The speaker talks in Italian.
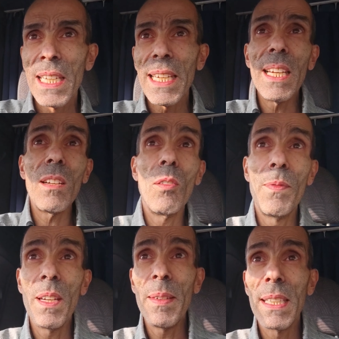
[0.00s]
che
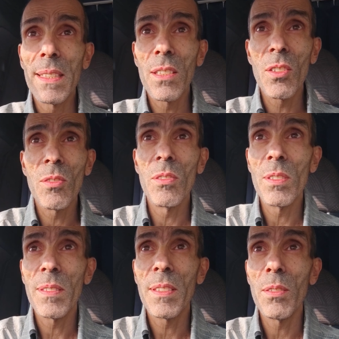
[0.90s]
ovviamente
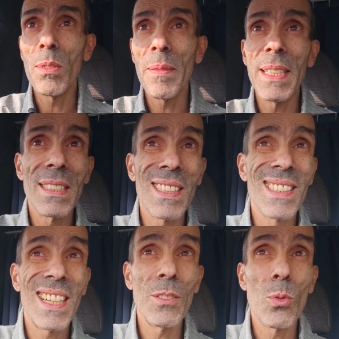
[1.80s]
sono sicuramente
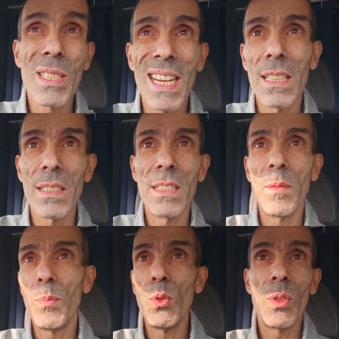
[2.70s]
stati usati
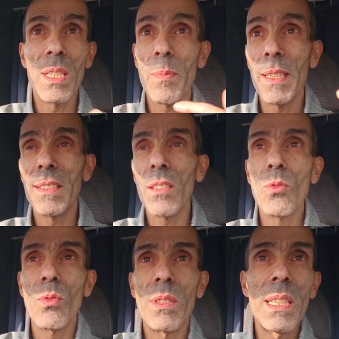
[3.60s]
di più rispetto a
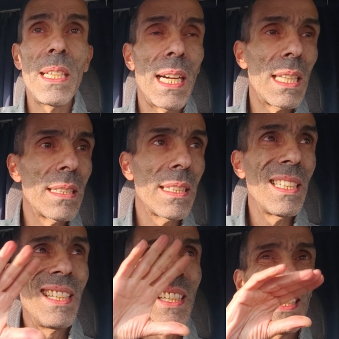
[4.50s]
tutti gli
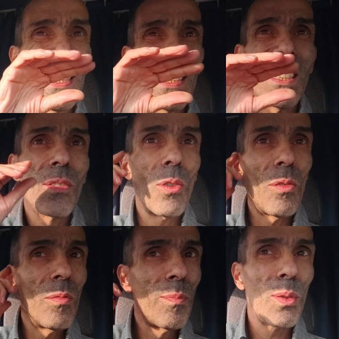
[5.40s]
altri e se
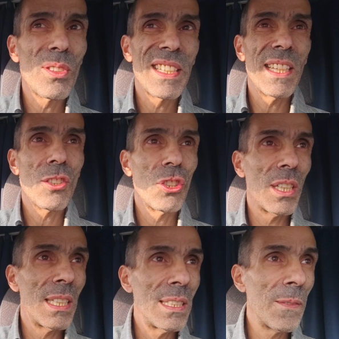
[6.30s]
sono un po'
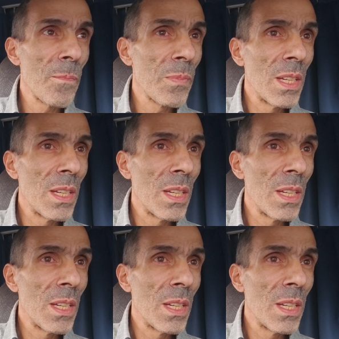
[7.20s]
schiacciati